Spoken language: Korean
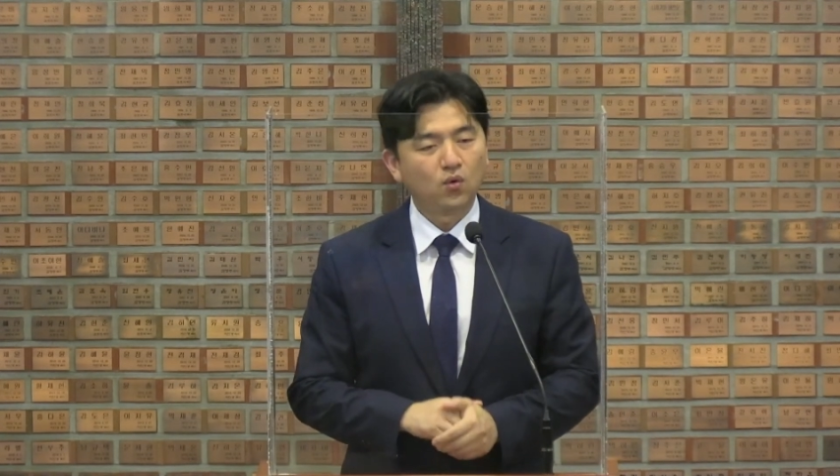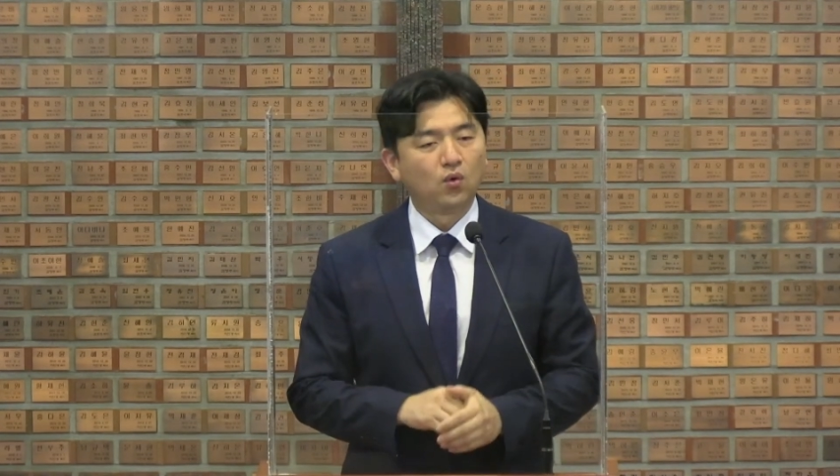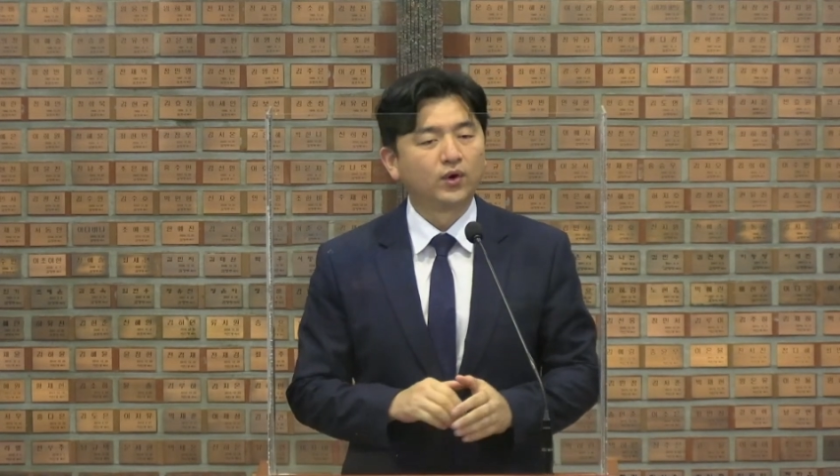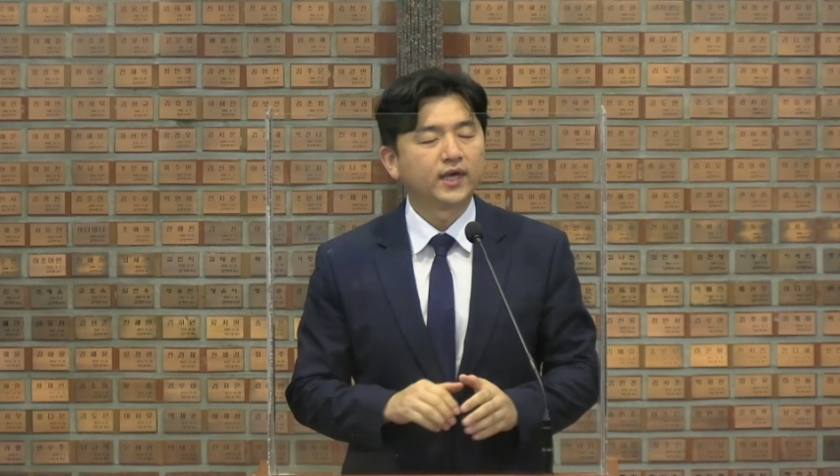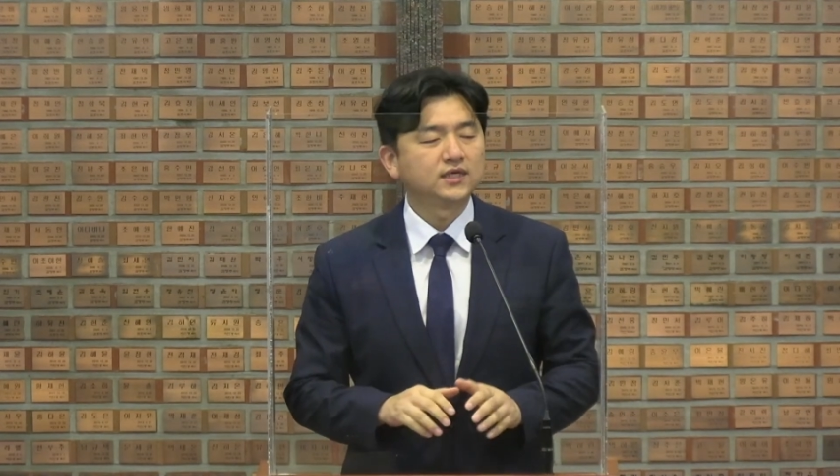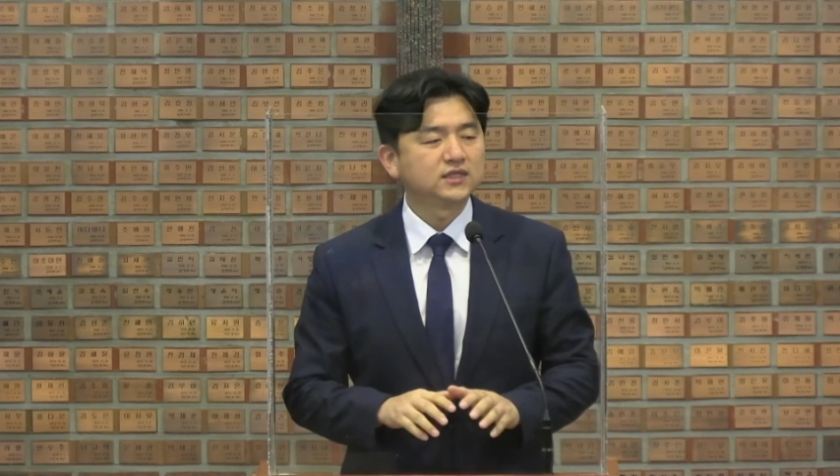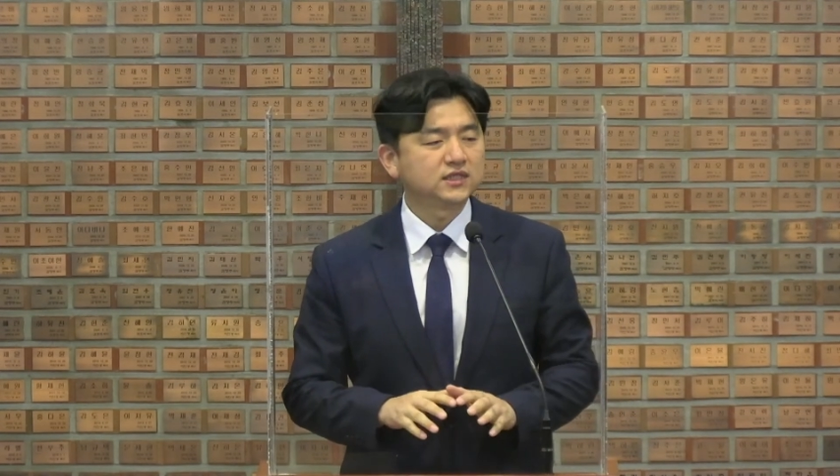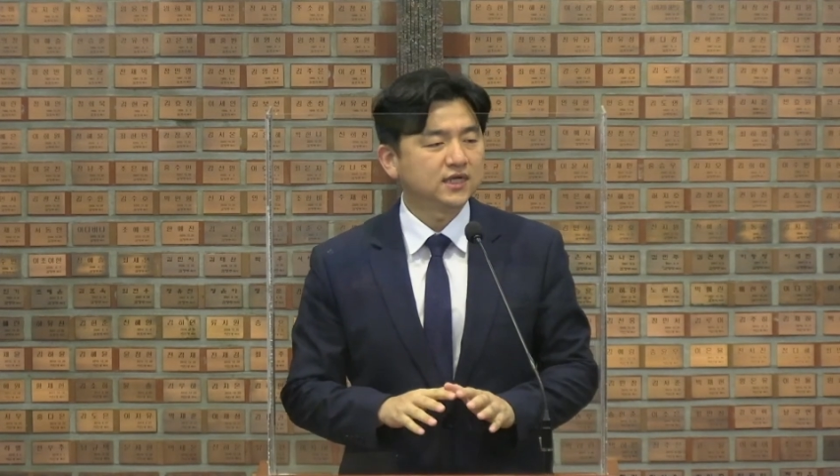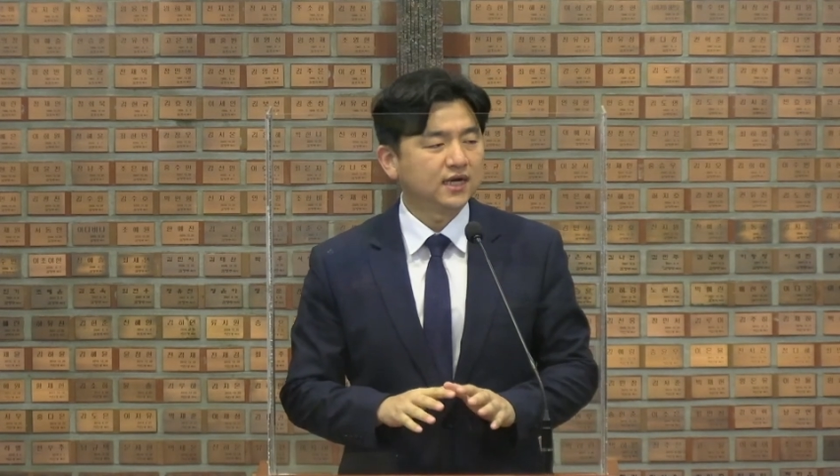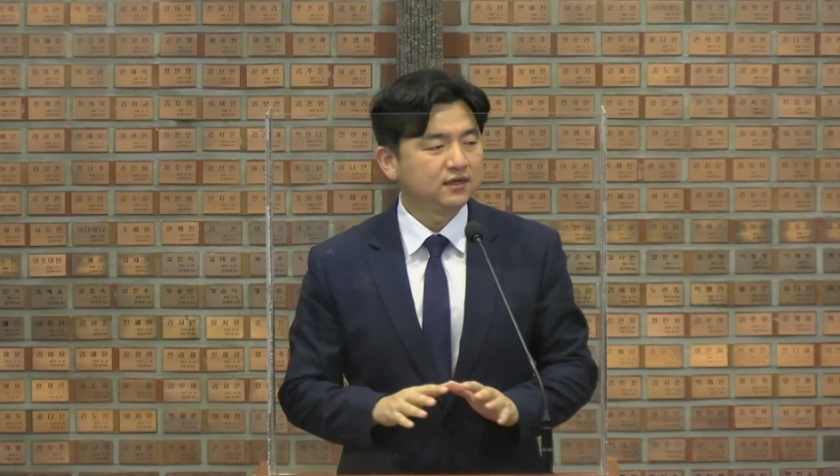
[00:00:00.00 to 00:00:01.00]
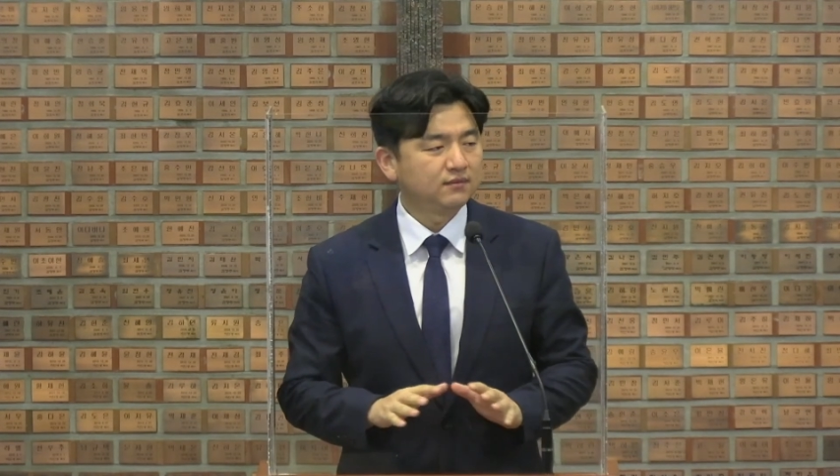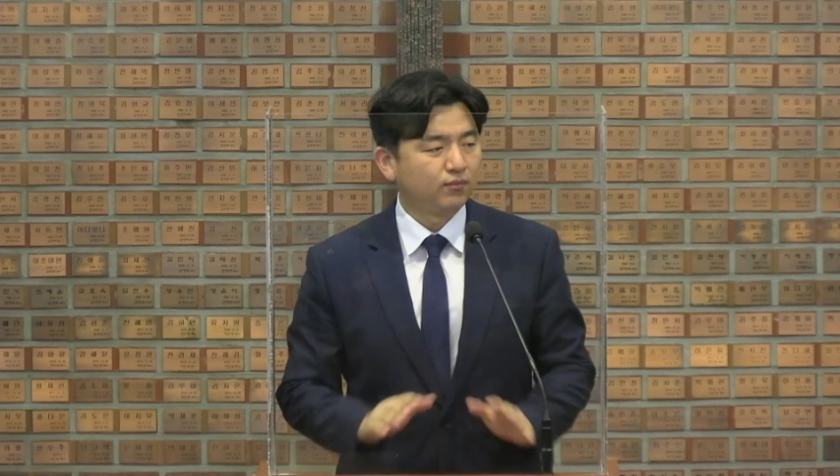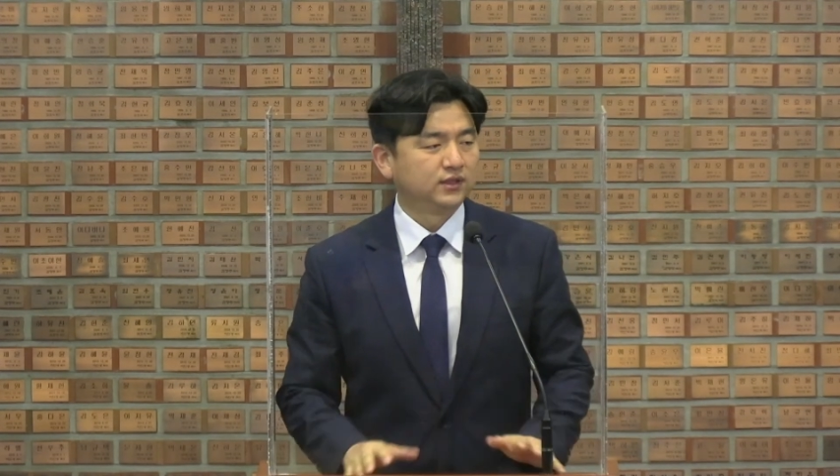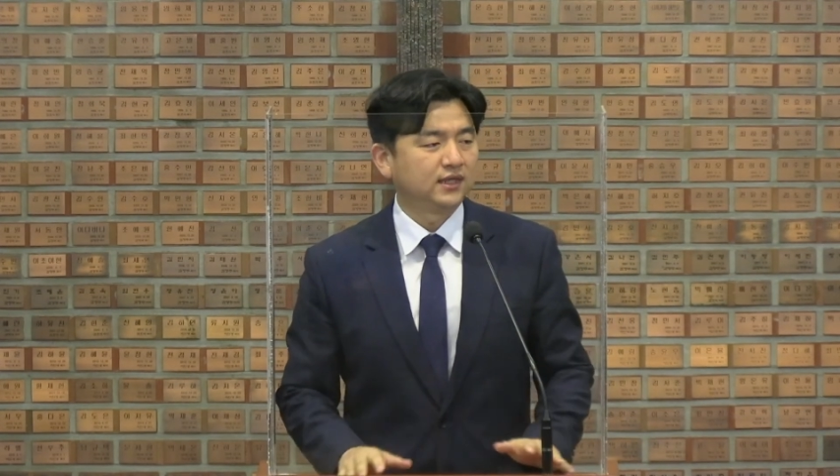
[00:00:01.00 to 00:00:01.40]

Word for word: 오랜 시간을 보내다